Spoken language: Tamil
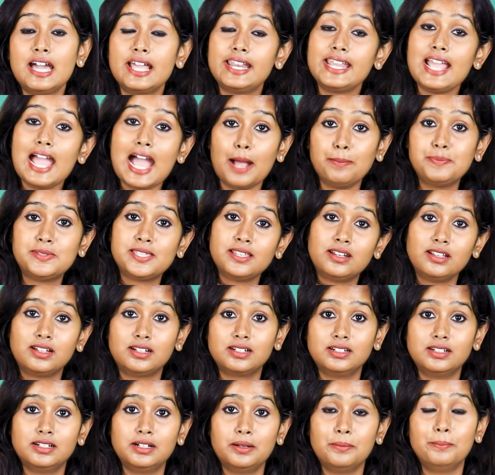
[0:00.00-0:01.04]
நிறைய ஆப்ஸ்
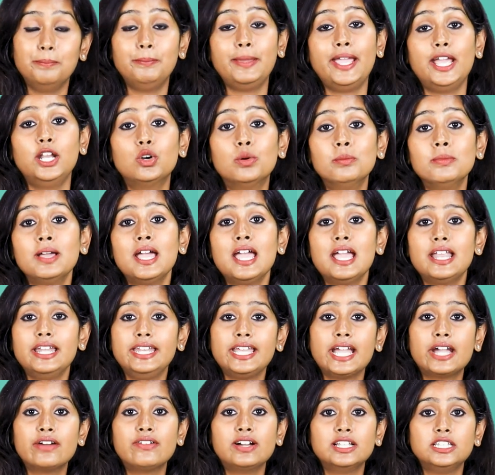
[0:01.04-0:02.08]
இருக்குது மேலும்
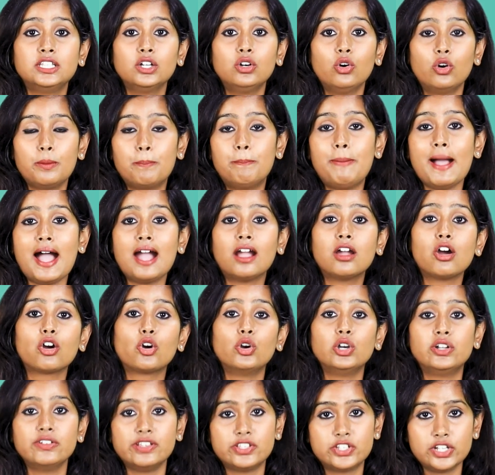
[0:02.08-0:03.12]
நீங்கள் வந்து ஒரு பேங்க்
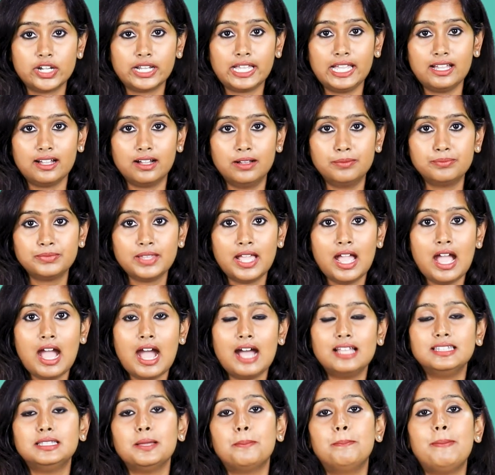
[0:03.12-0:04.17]
அக்கௌண்ட் வச்சுருக்கீங்க
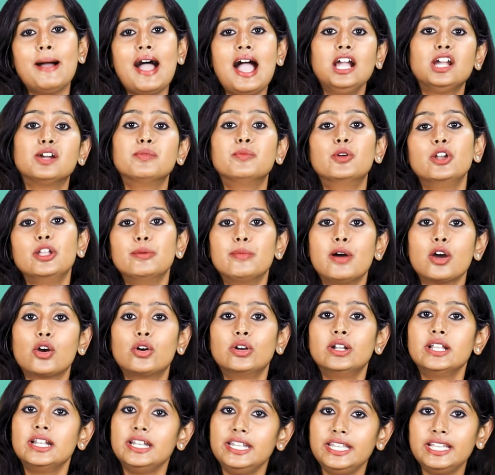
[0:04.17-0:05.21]
அந்த பேங்க் மூலிமா
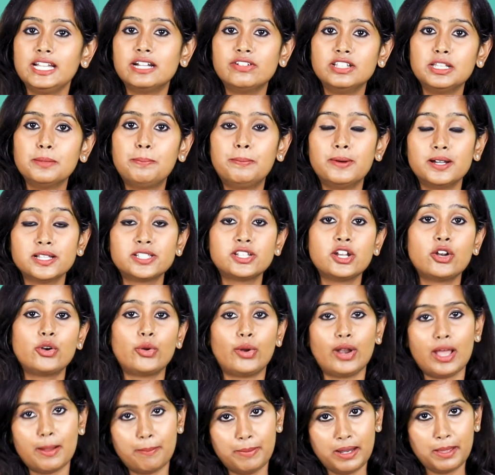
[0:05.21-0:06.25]
கூட நீங்கள் வந்து பர்சனல்
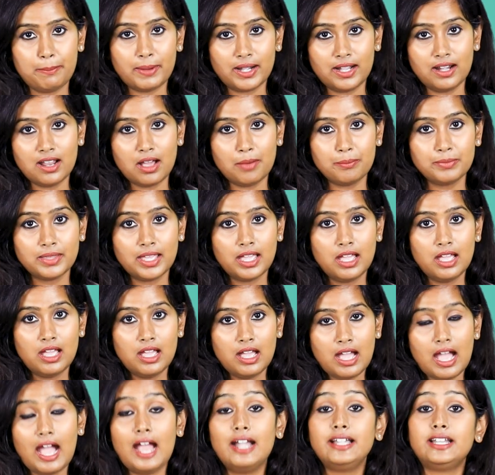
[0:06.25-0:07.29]
லோன் அப்ளை பண்ணலாம்
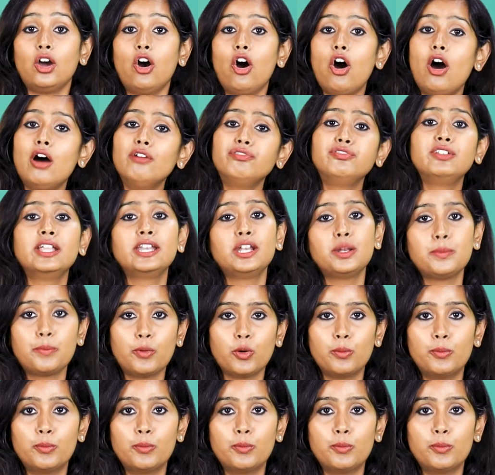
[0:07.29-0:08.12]
அண்ட் ஆஃப்லைனுன்னு